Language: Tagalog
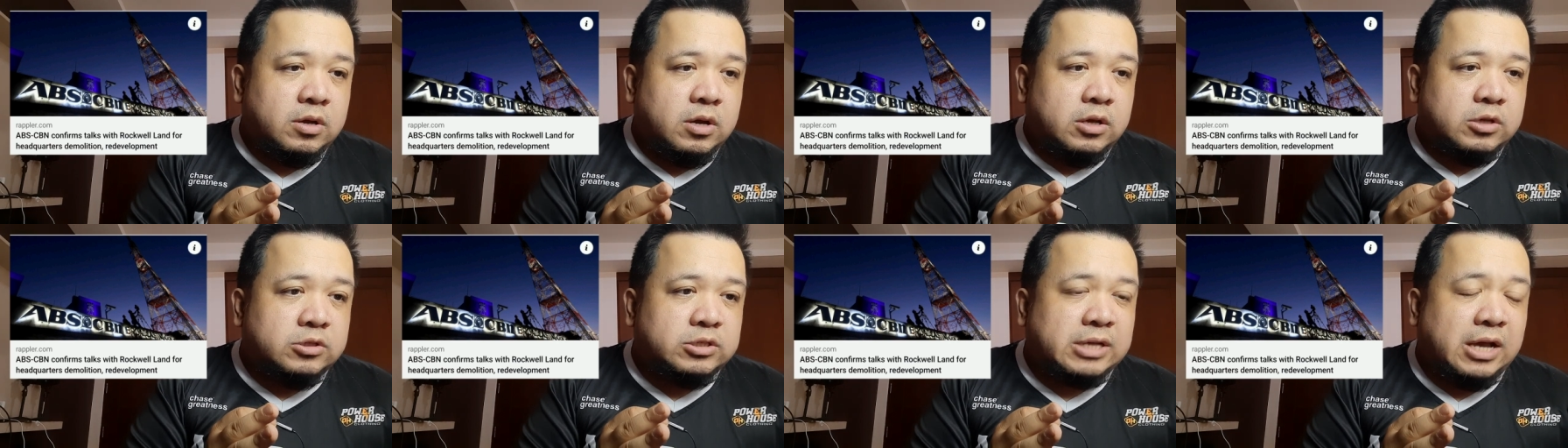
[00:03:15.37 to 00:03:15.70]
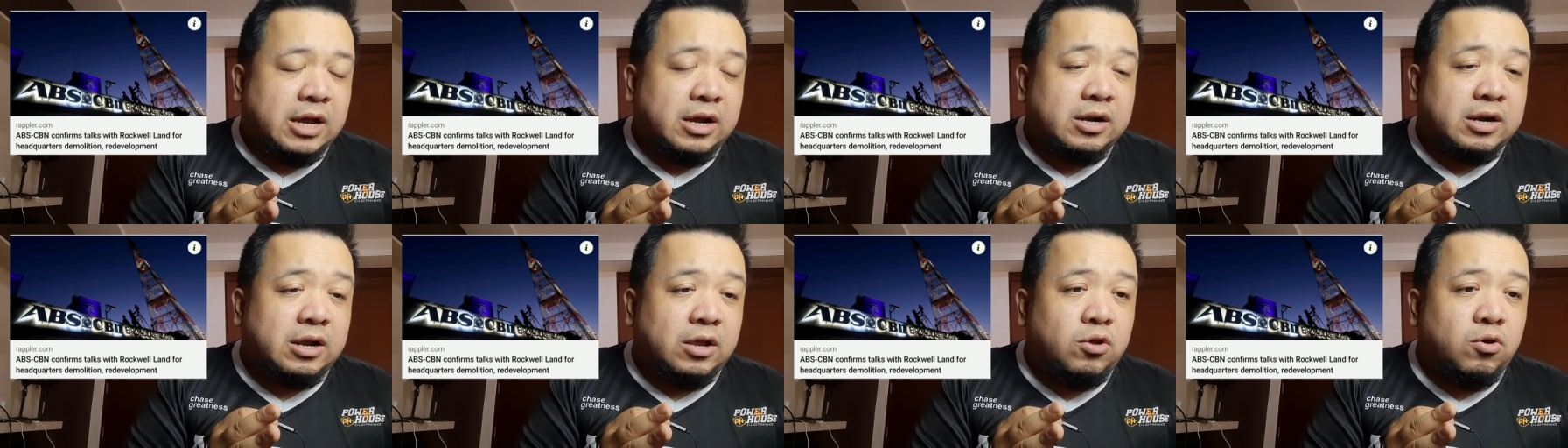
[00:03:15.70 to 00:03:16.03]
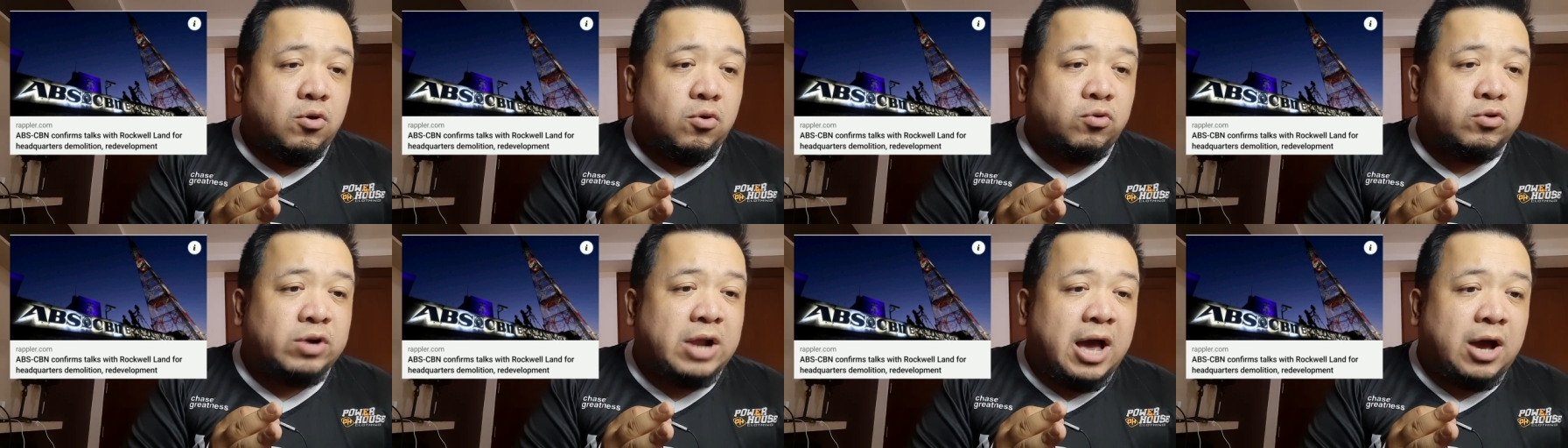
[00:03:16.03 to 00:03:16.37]
sa
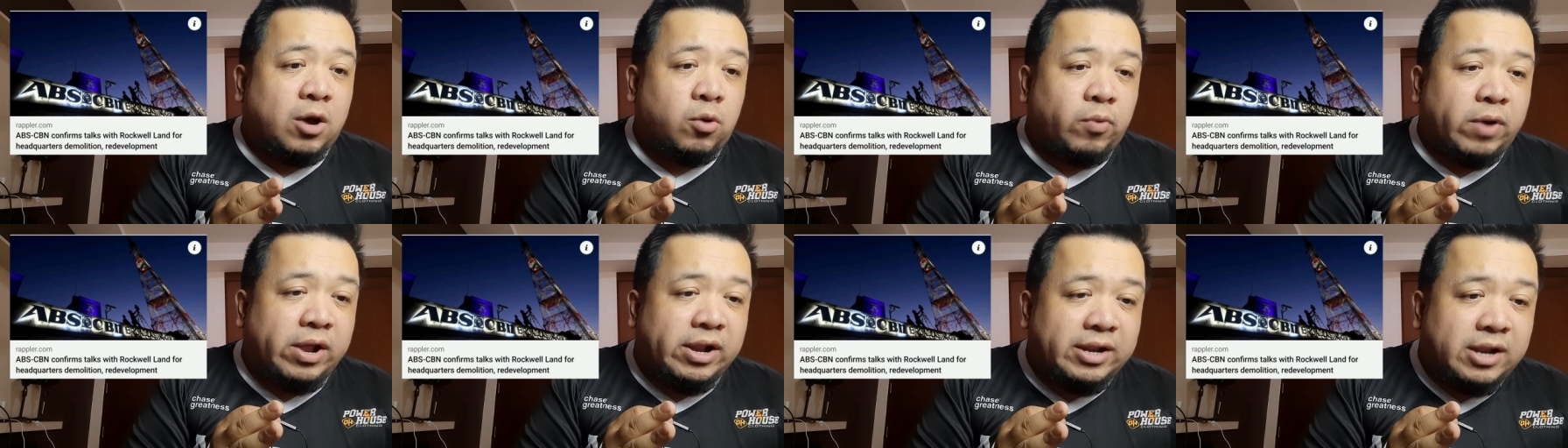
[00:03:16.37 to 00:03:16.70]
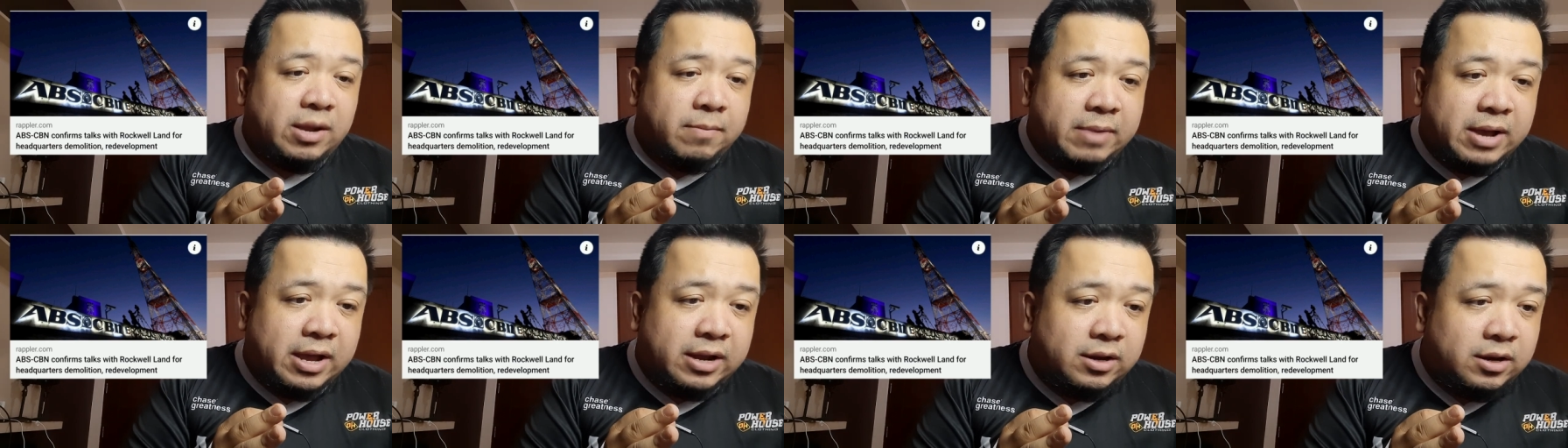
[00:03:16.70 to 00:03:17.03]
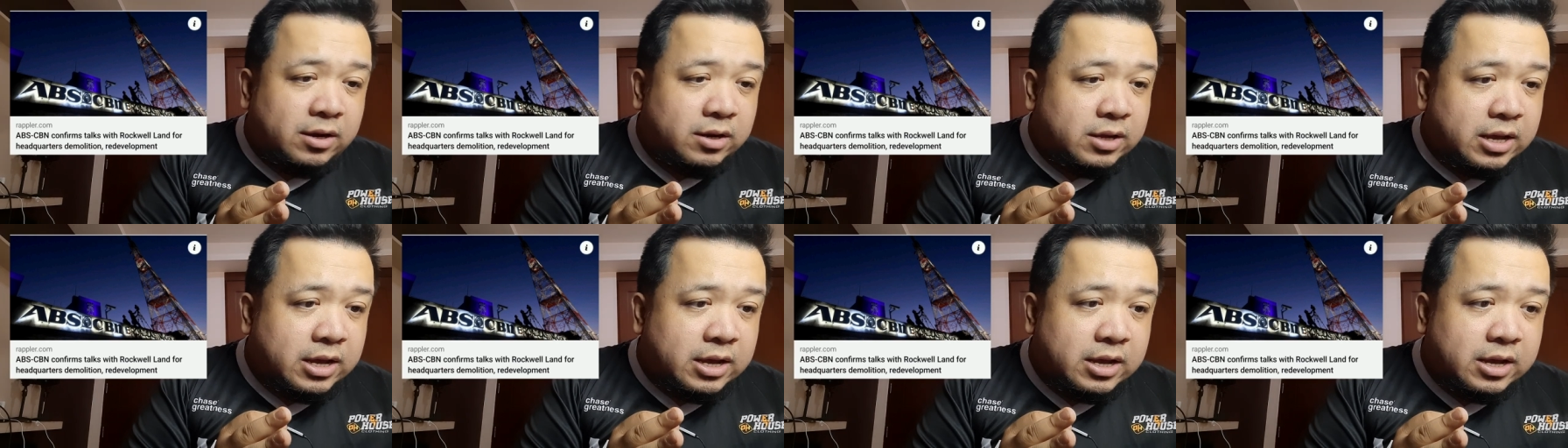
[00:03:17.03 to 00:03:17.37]
yung Rockwell
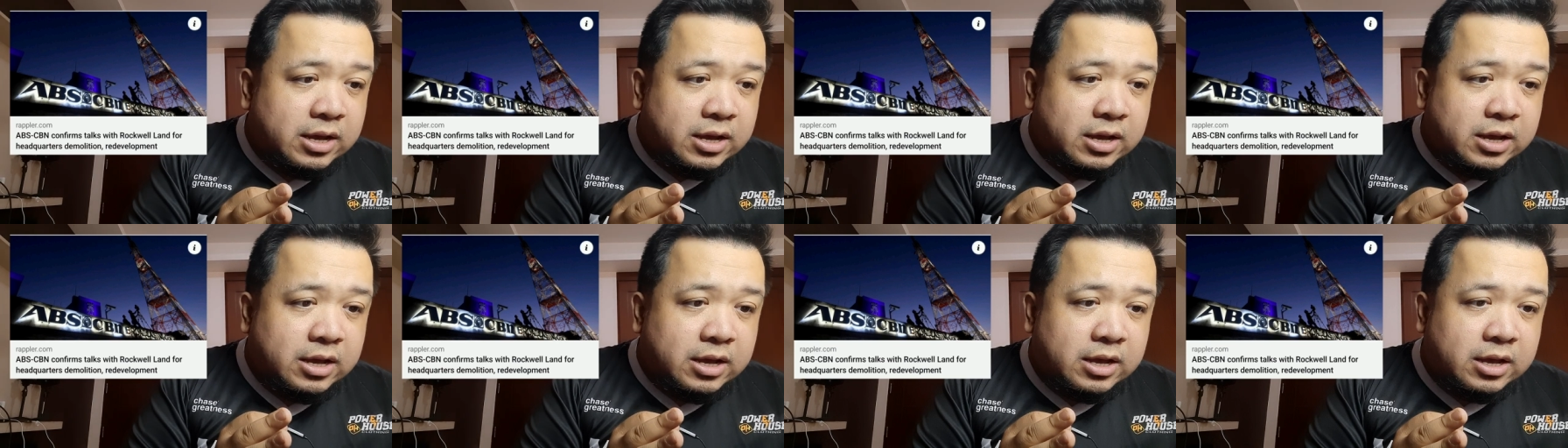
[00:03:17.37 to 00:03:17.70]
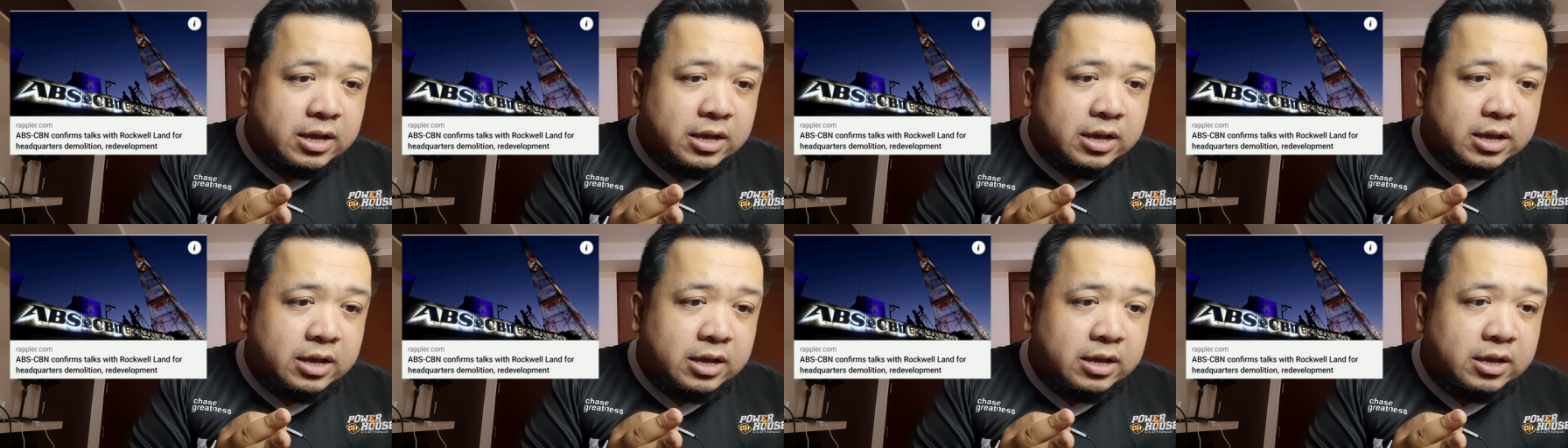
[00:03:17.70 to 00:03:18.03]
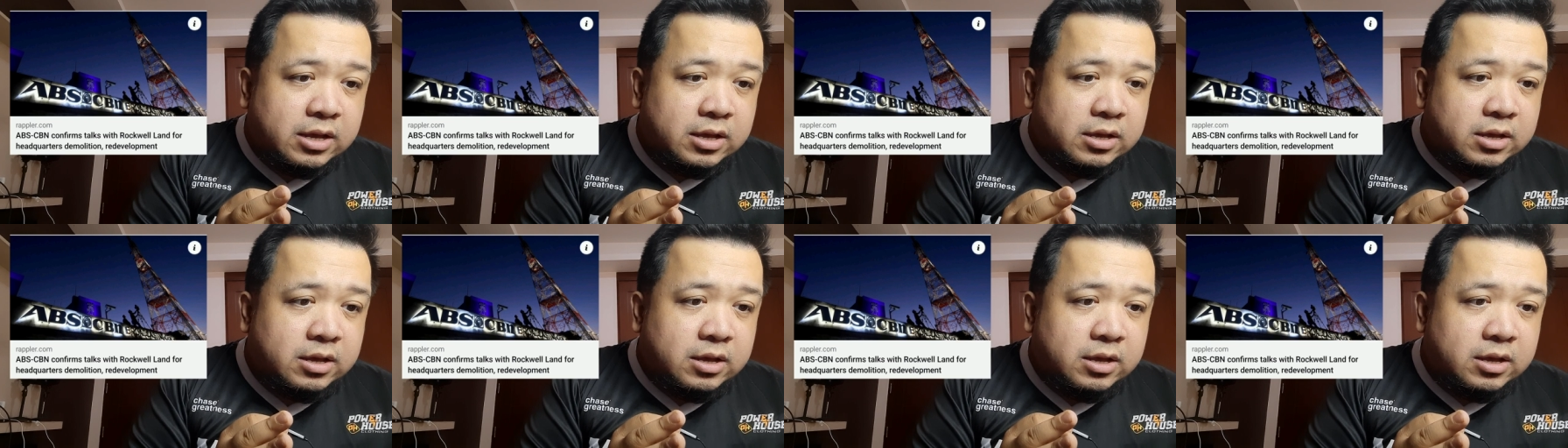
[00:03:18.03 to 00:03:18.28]
naman, uh,